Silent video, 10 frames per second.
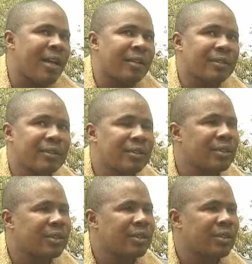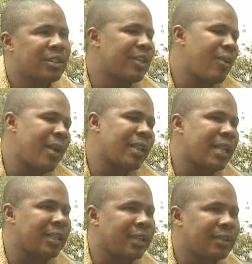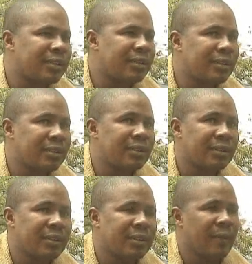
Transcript: El desmovilizado paramilitar Harlington Mosquera